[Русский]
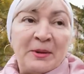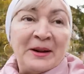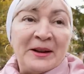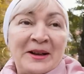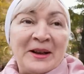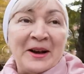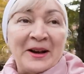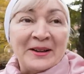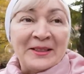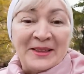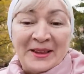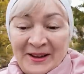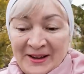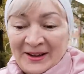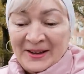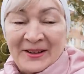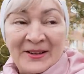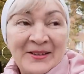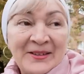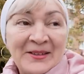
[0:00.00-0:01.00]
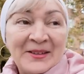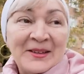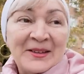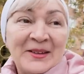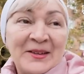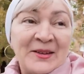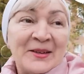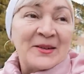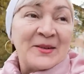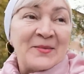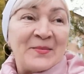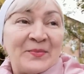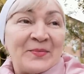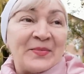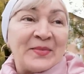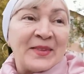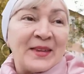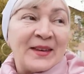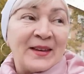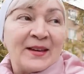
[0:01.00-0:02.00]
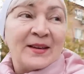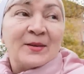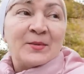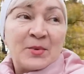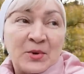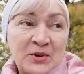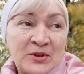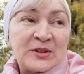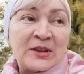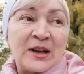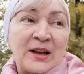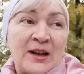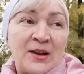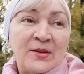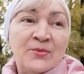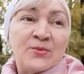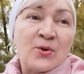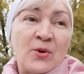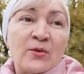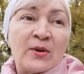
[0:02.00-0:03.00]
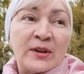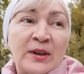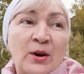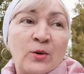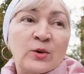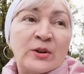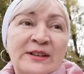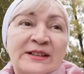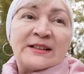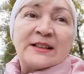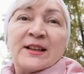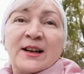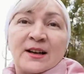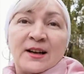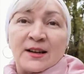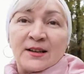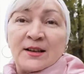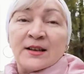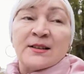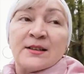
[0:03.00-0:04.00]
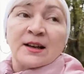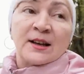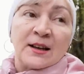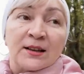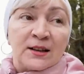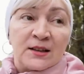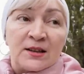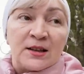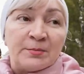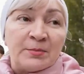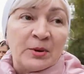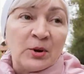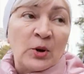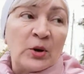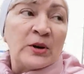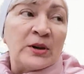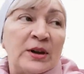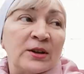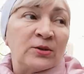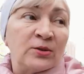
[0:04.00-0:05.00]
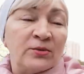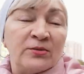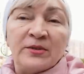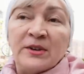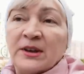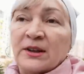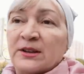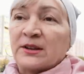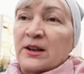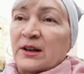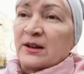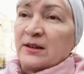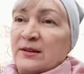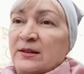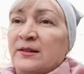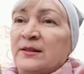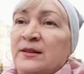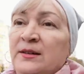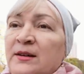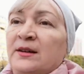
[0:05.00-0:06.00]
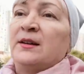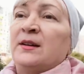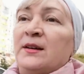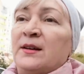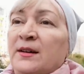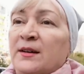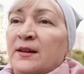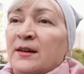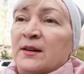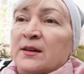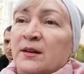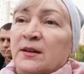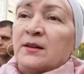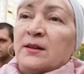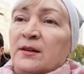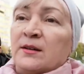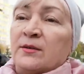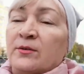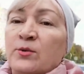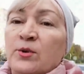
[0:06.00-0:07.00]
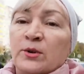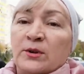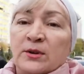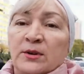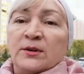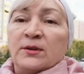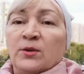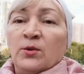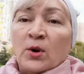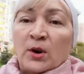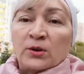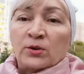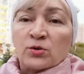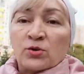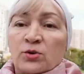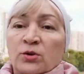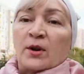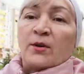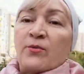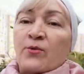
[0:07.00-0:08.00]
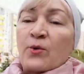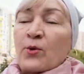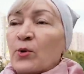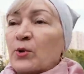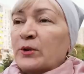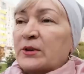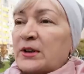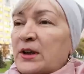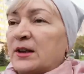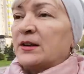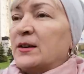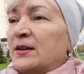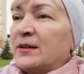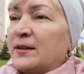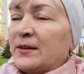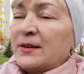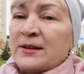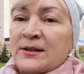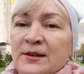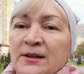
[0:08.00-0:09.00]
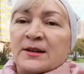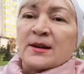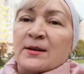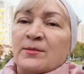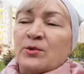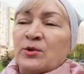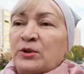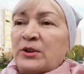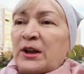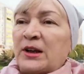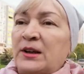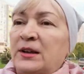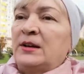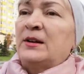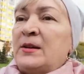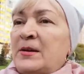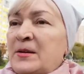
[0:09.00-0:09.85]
приятно. Просто кайфово на улице находиться, когда тепло и нету ветра. Вот. Ну, а то, что я в куртке, если кому-то